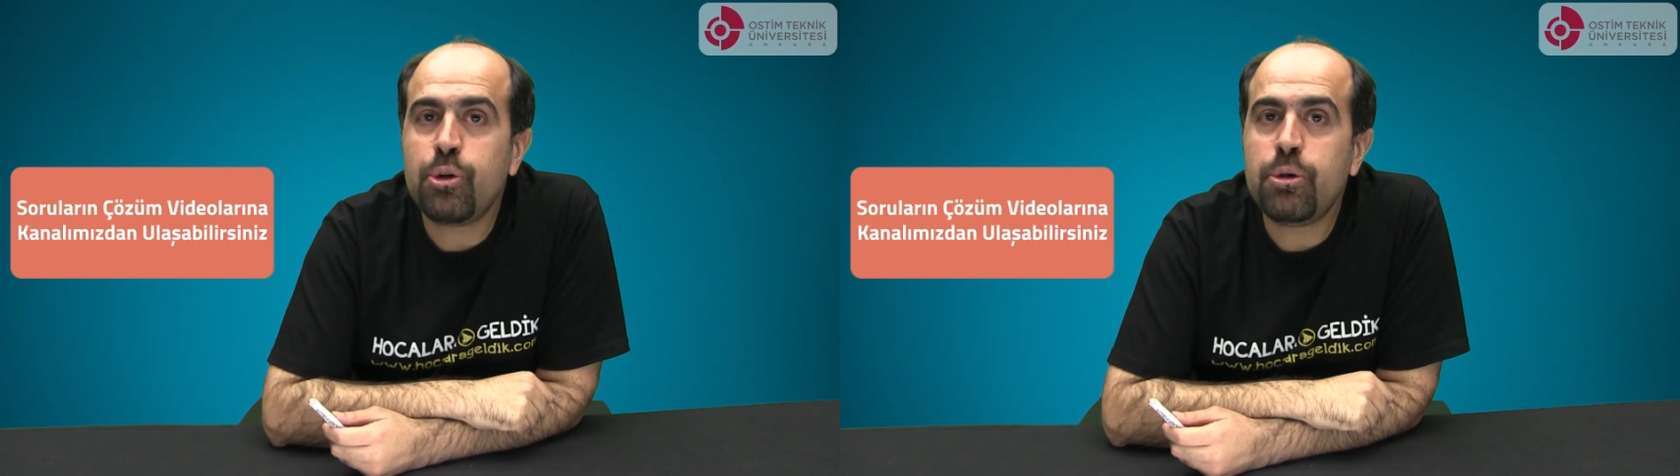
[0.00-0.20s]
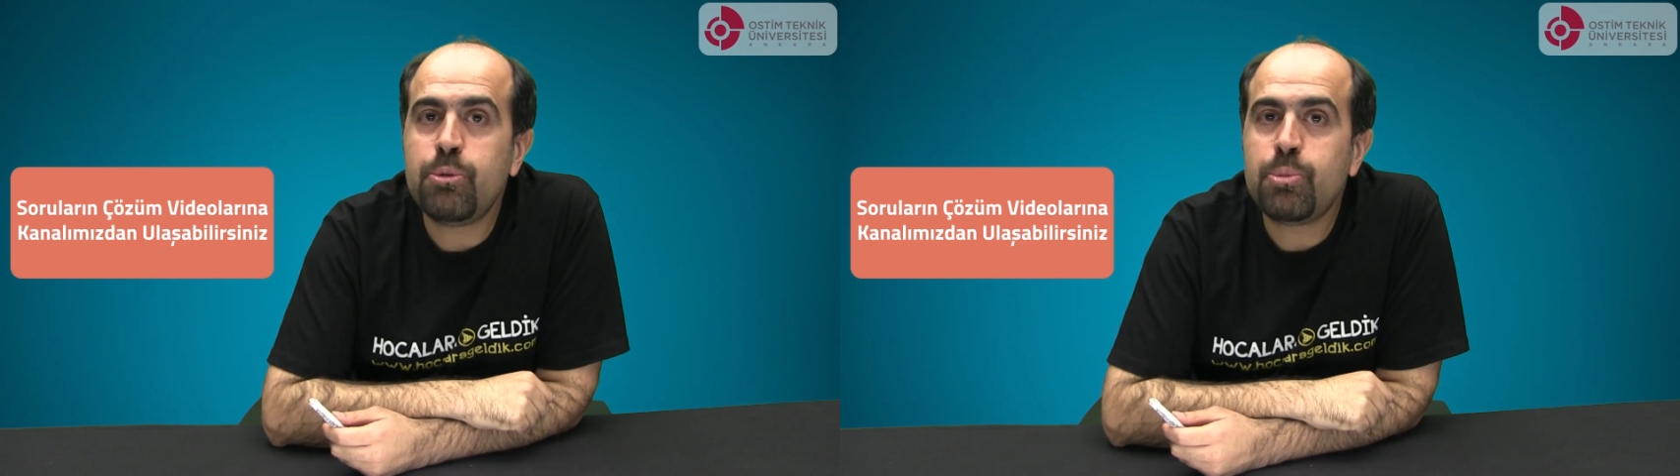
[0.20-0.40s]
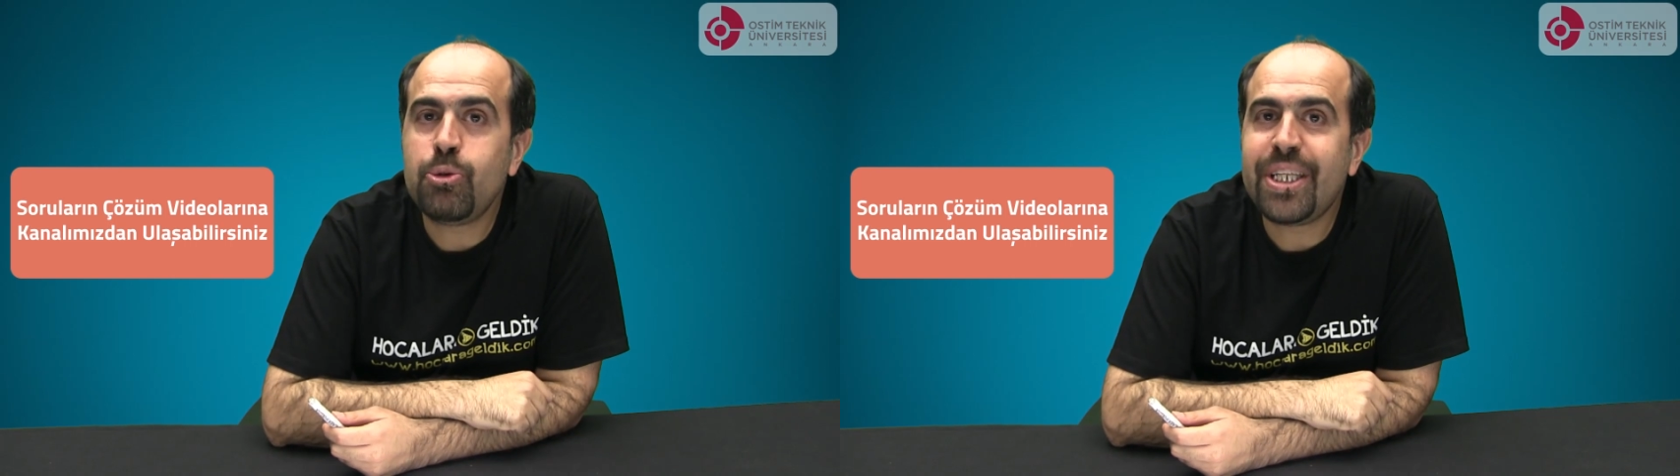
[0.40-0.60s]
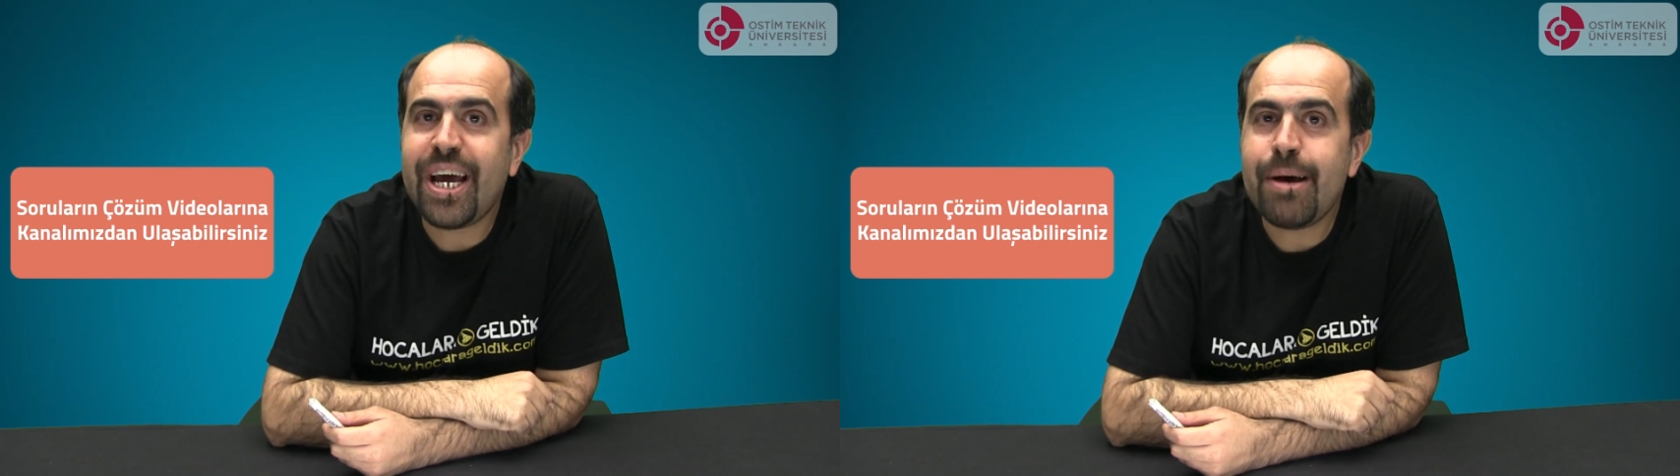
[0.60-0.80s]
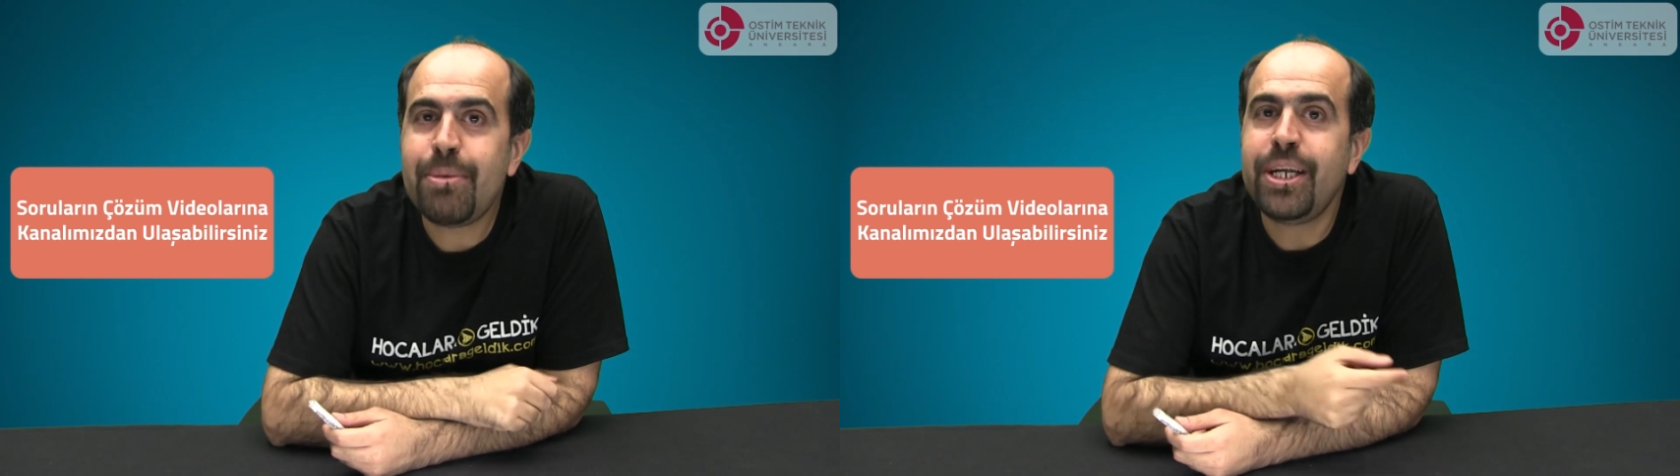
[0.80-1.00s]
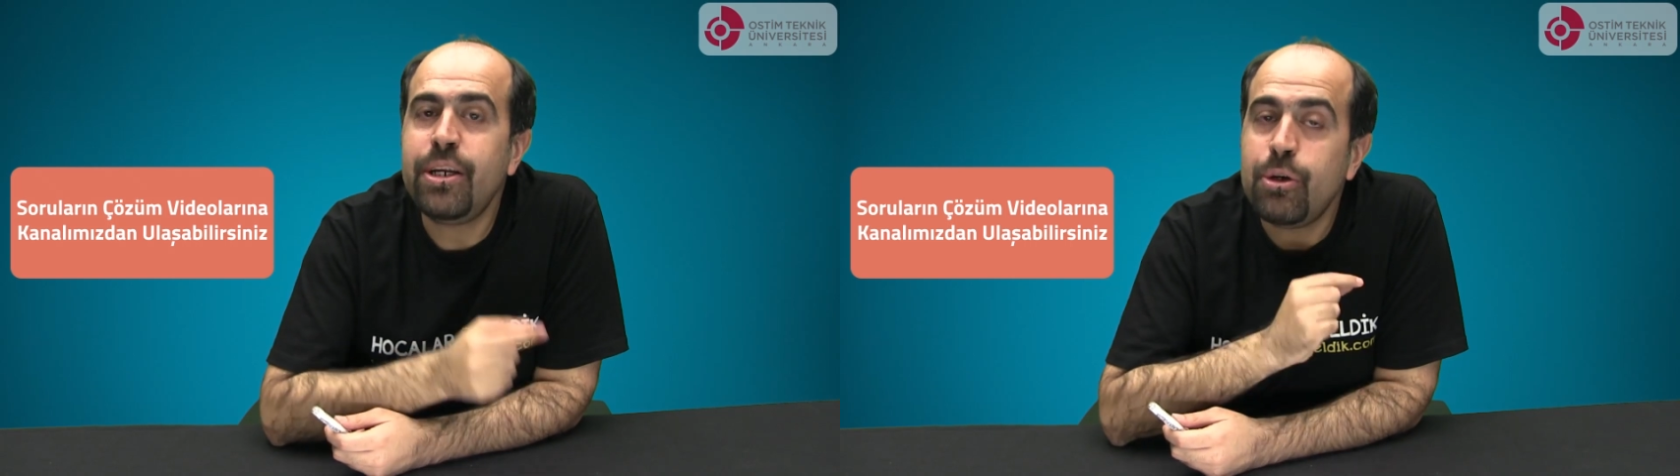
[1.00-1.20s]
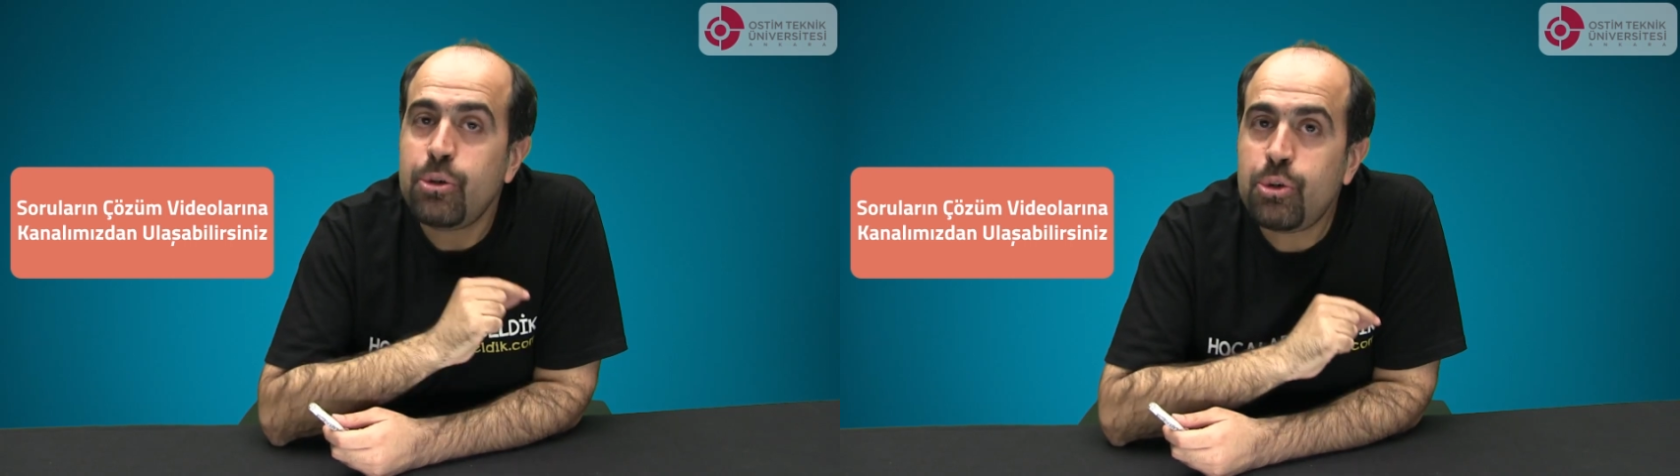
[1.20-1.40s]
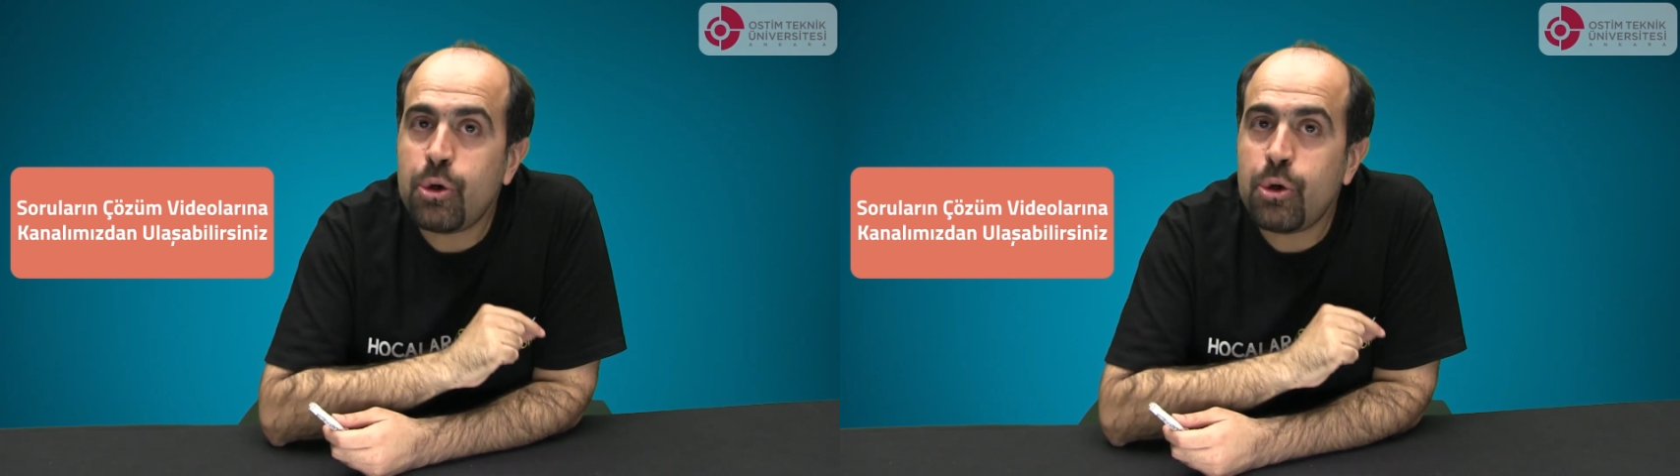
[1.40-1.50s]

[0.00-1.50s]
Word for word: olduğumuz bu denemenin